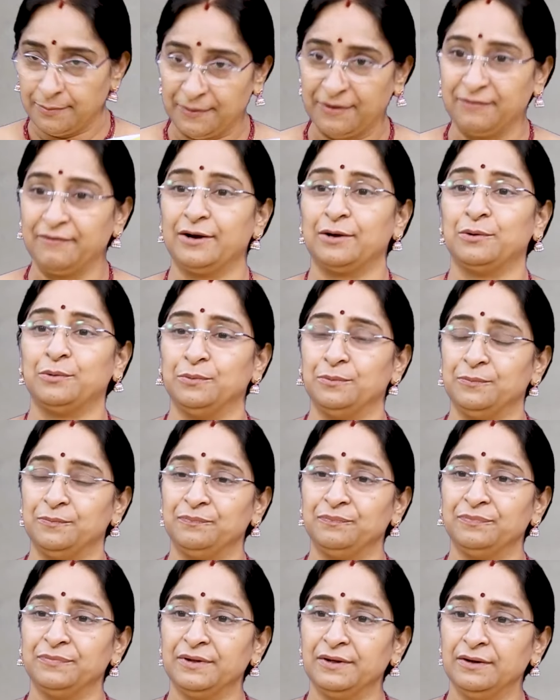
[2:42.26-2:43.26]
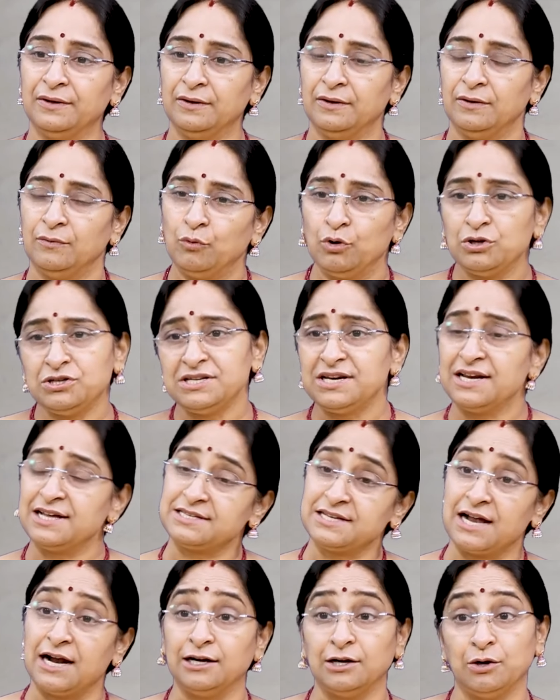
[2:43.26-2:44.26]
ఇప్పటి వరకు వచ్చినా
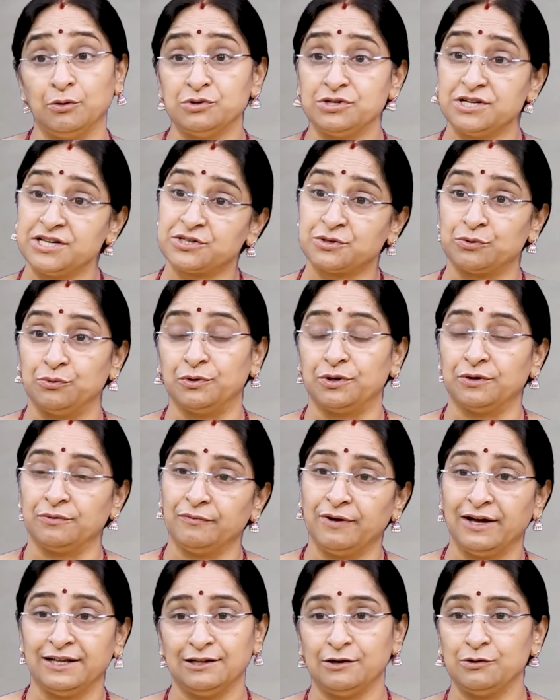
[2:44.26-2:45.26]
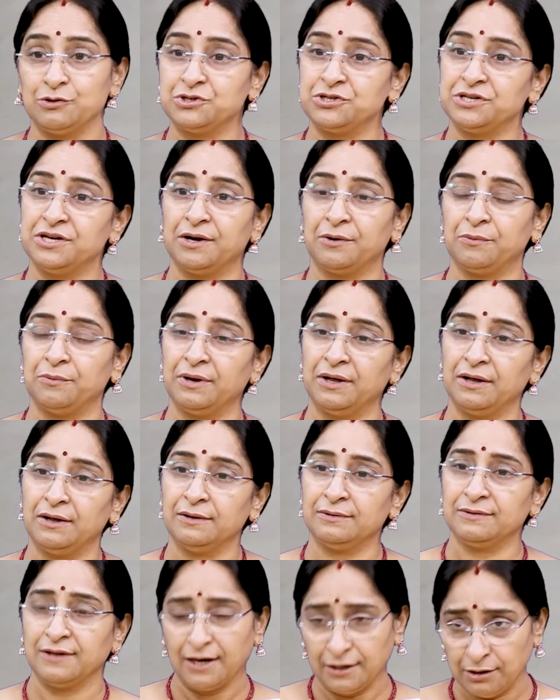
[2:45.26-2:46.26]
సార్ట్అవుట్ చేసుకుంటాం వాదన వచ్చినా కూడా
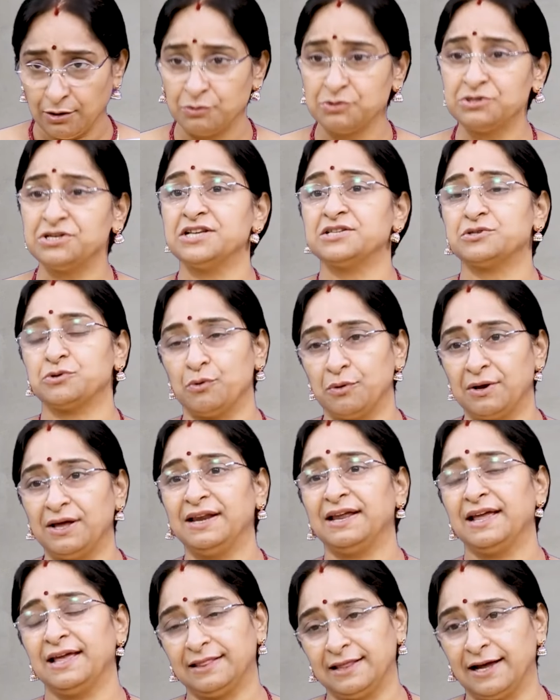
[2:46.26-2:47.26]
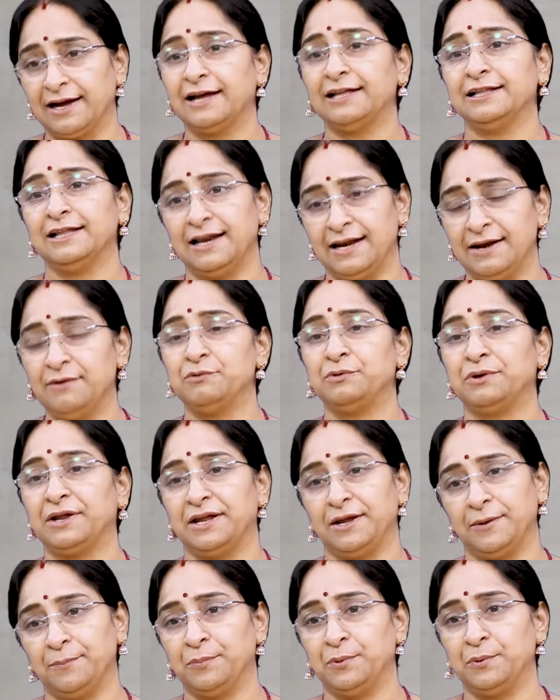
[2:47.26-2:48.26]
సార్ట్అవుట్ చేసుకోగలిగే తగాదాలే
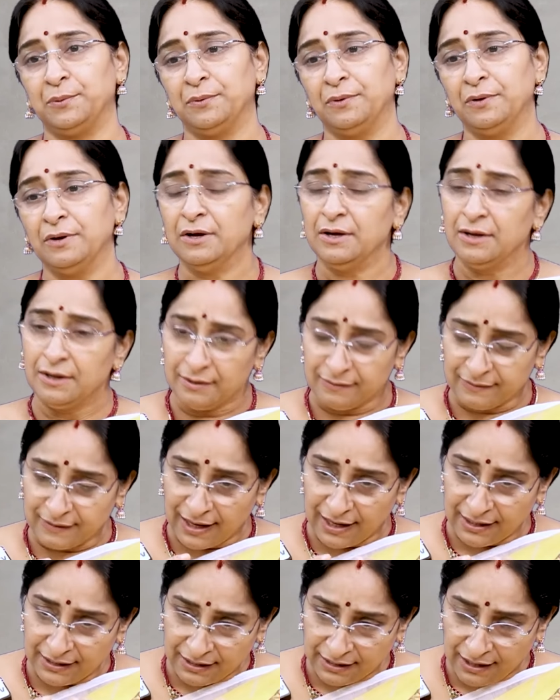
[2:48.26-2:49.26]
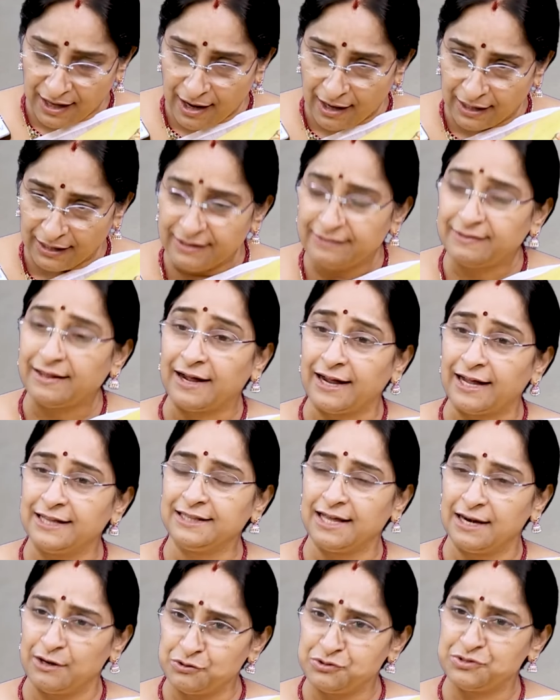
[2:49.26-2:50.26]
ఉంటాయి ఎప్పుడు సార్ట్ కాని
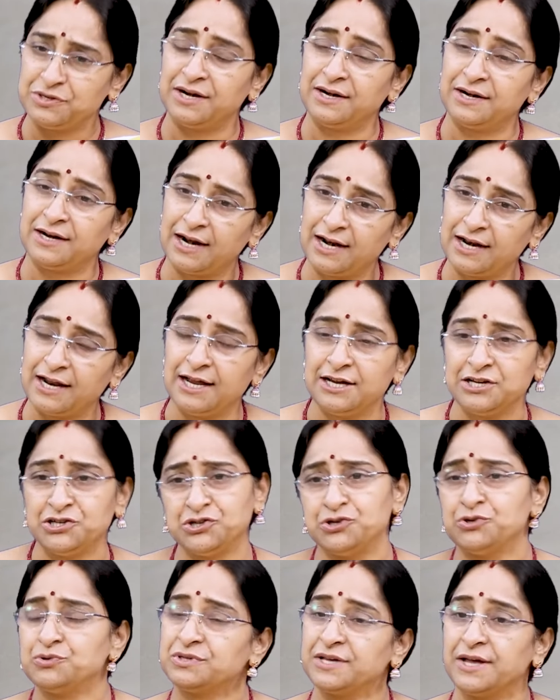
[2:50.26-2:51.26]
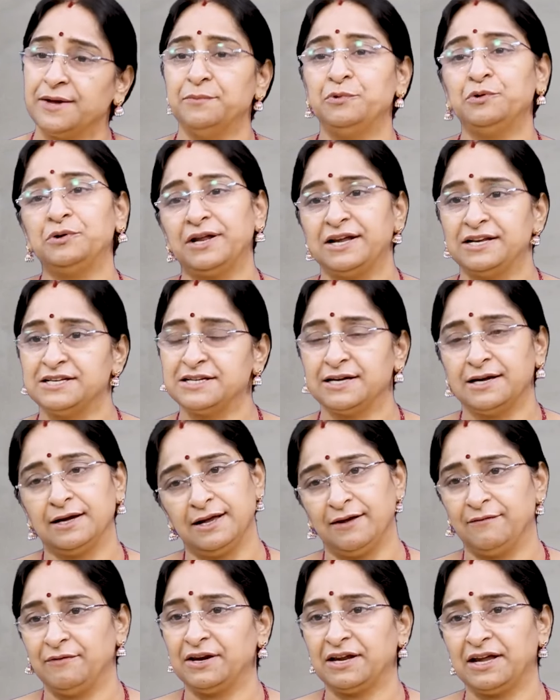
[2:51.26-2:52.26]
తగాదాలు జనరల్గా ఇష్యూస్ ఏముంటాయి జయ
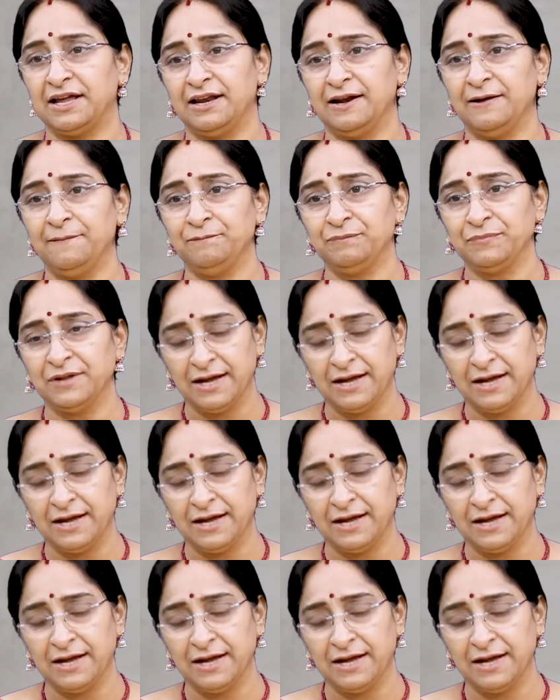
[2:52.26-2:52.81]
ఎవరికైనా